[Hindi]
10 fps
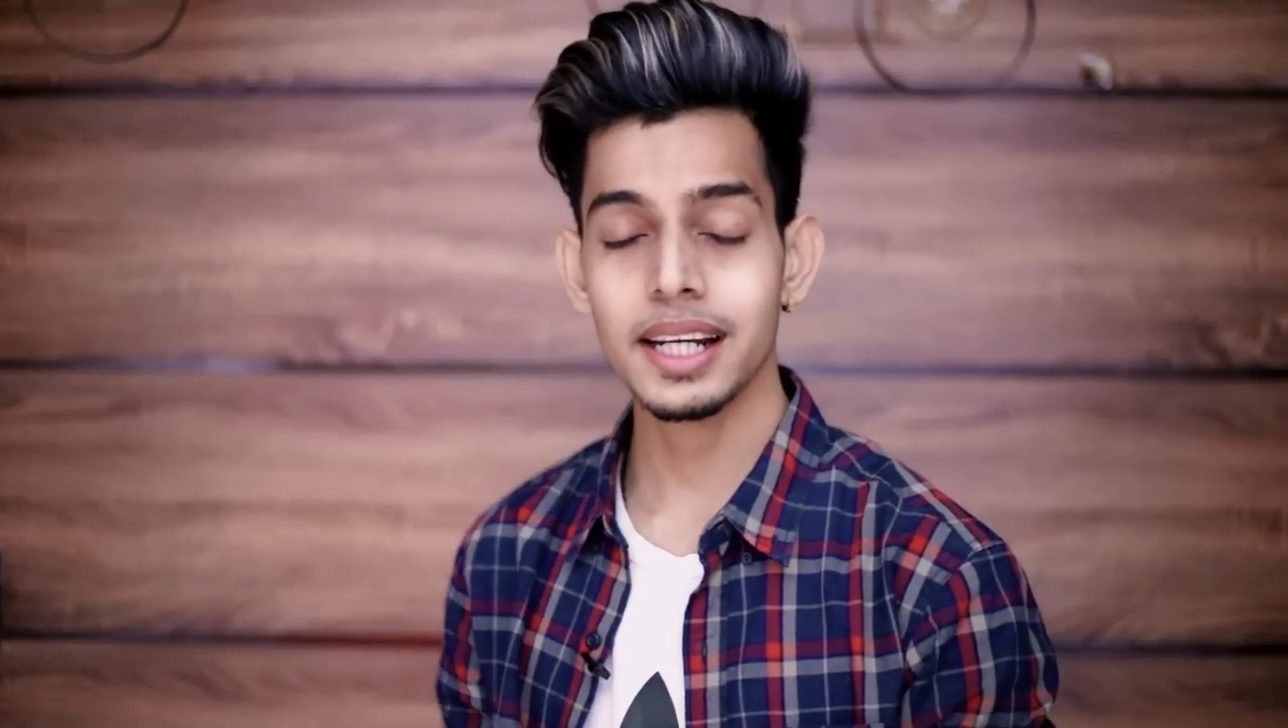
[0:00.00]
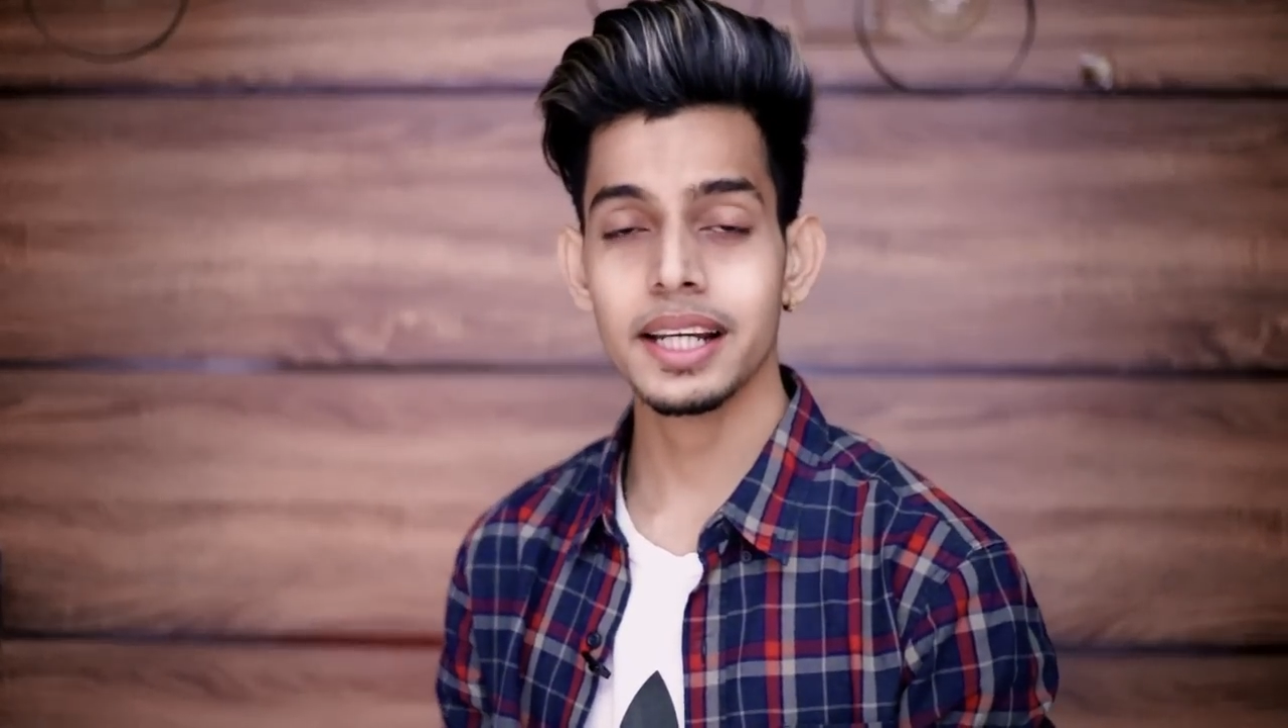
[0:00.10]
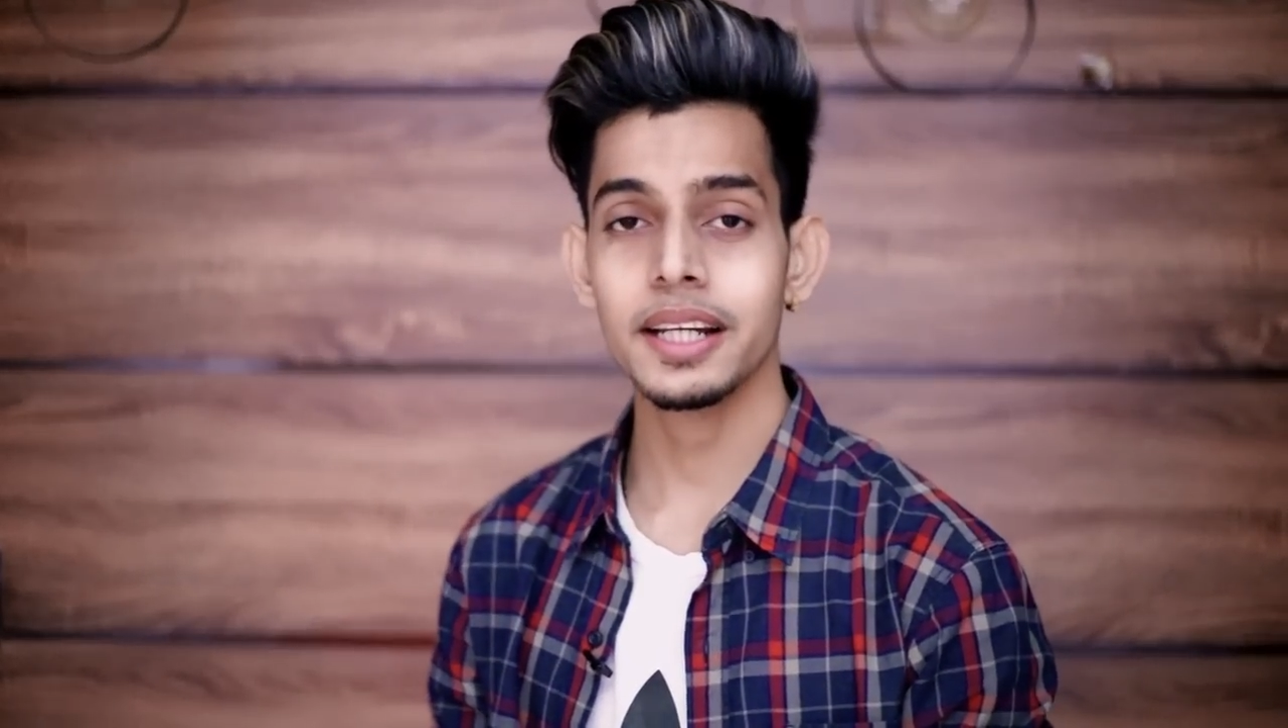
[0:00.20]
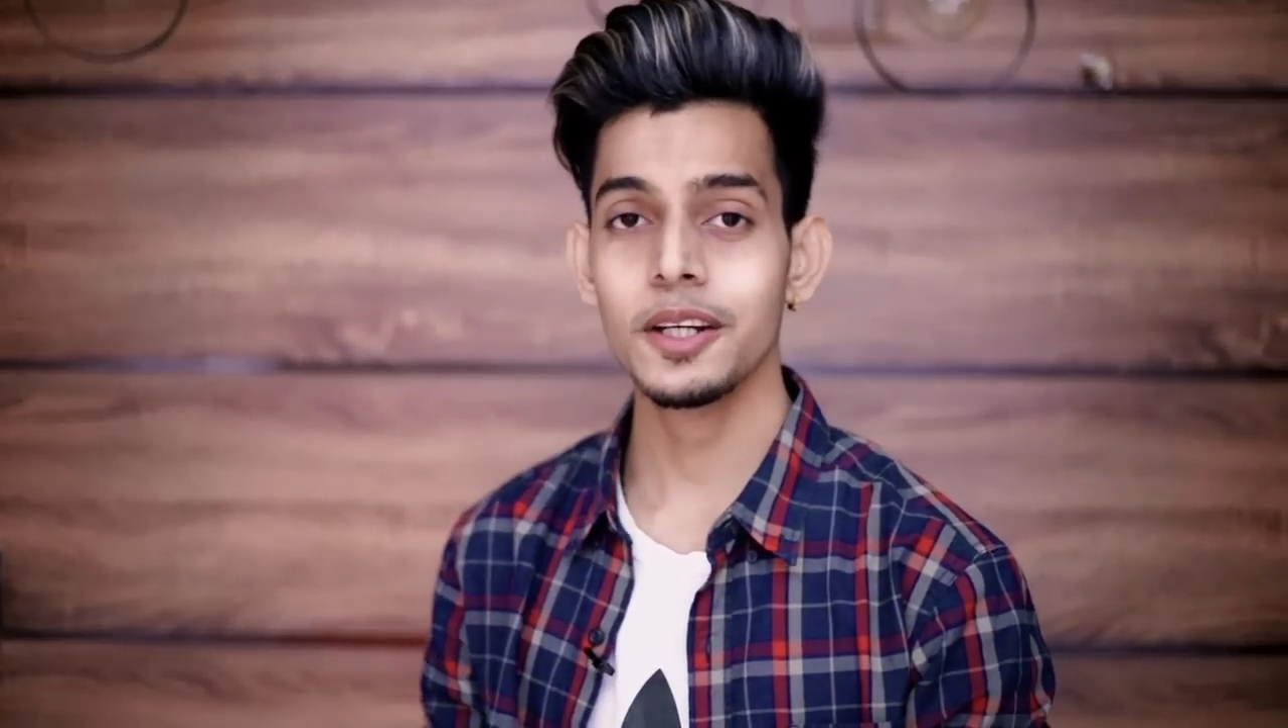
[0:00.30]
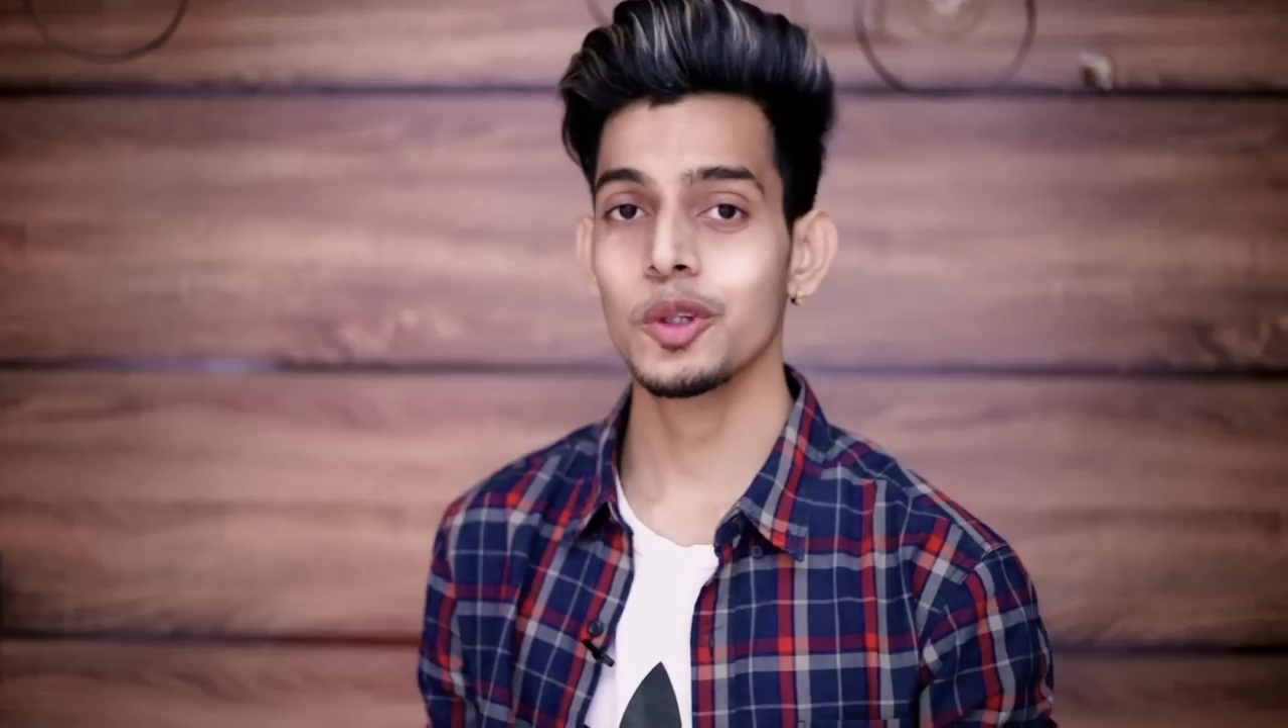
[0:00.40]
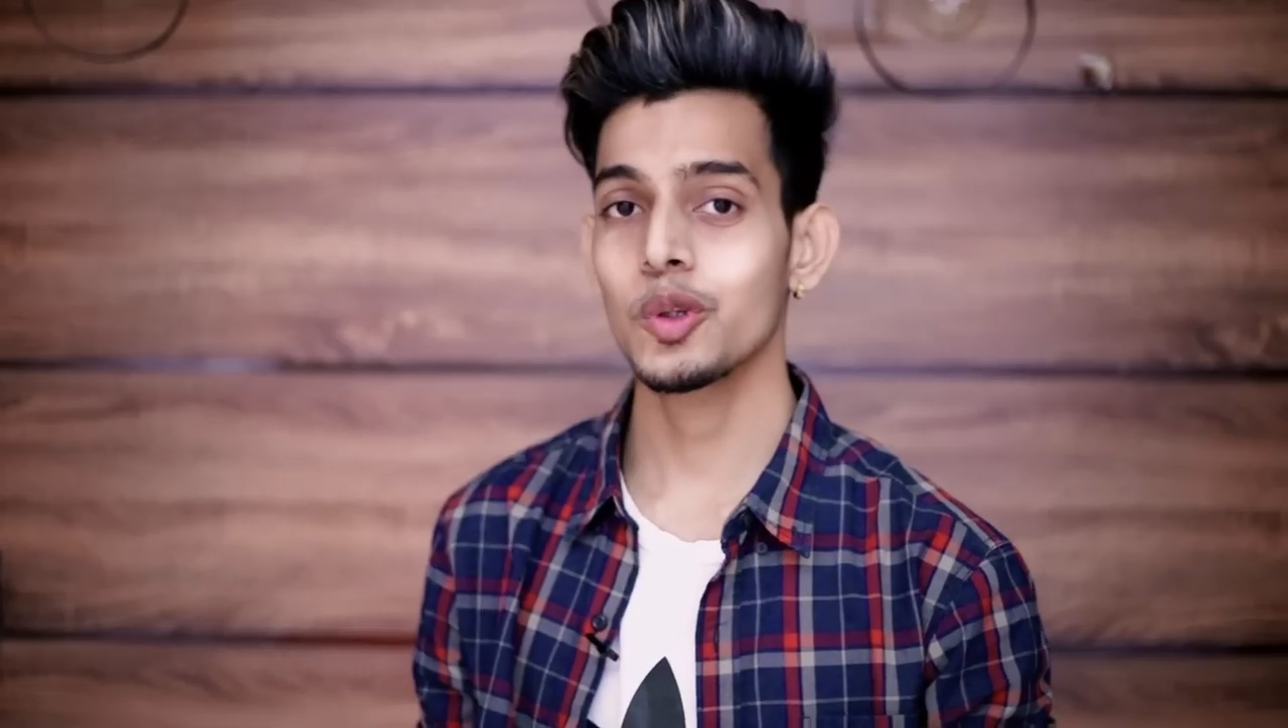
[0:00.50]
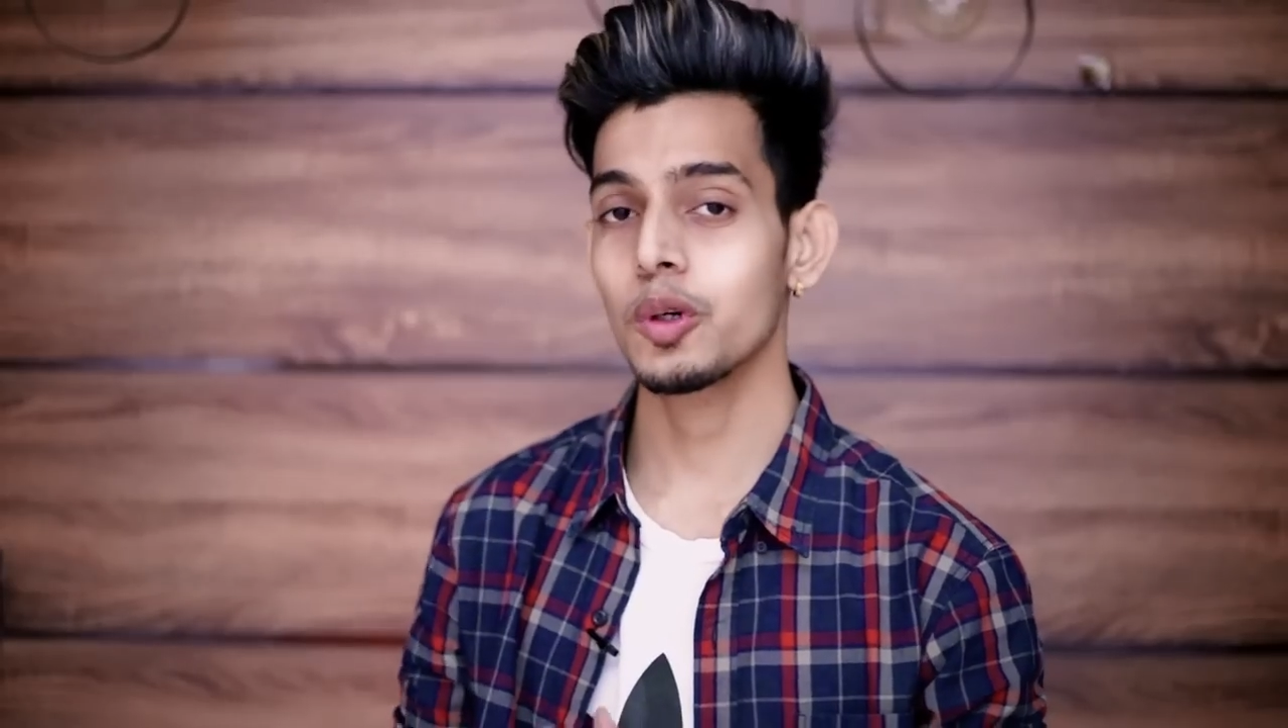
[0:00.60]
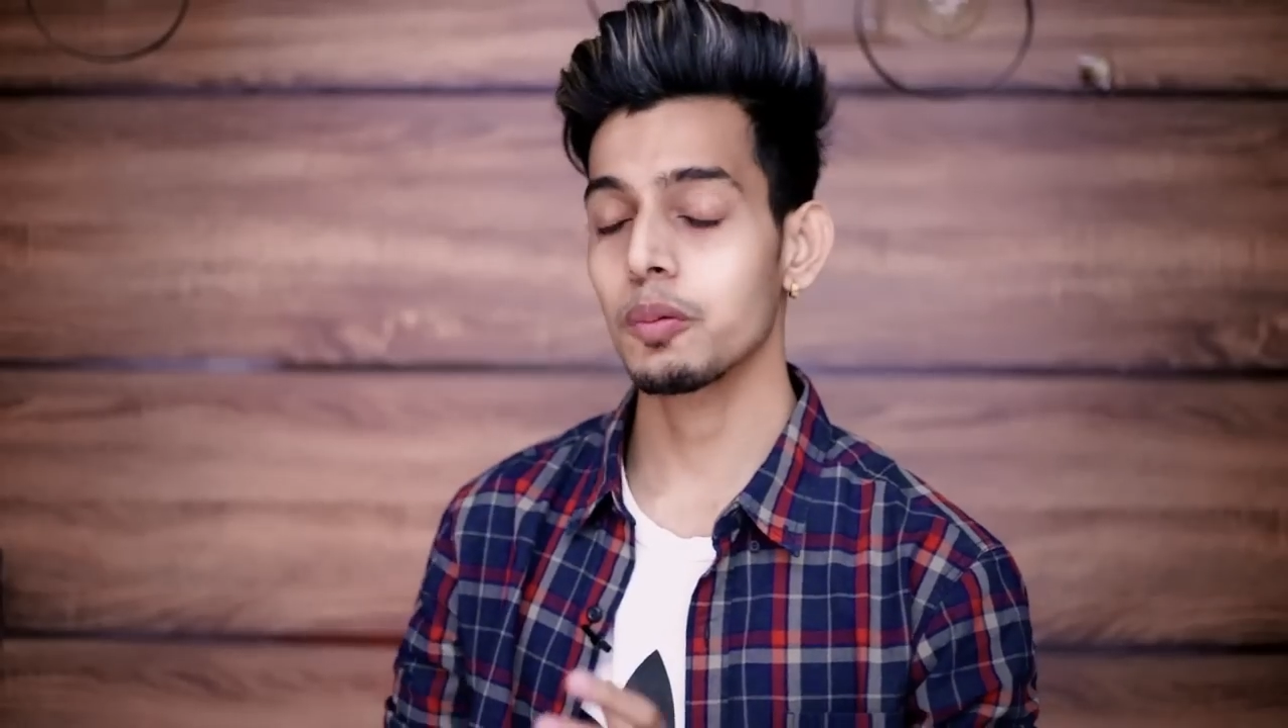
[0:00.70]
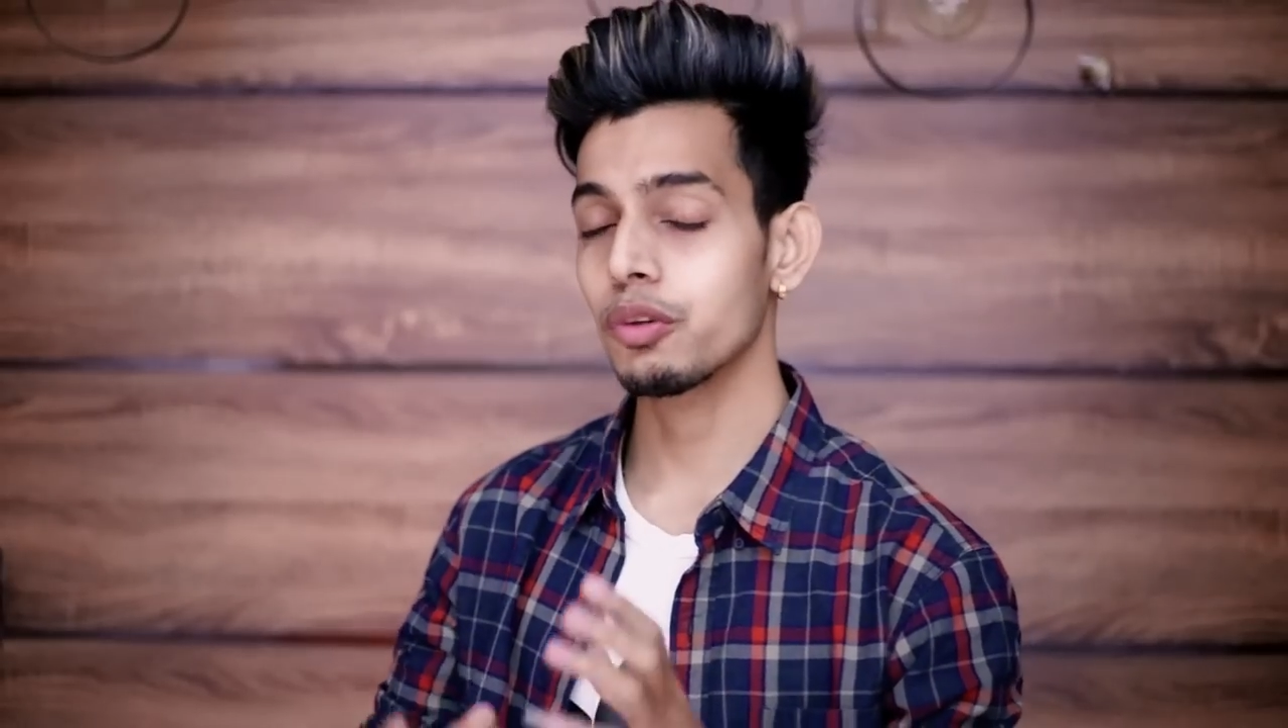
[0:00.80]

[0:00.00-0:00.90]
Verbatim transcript: लेंगे तो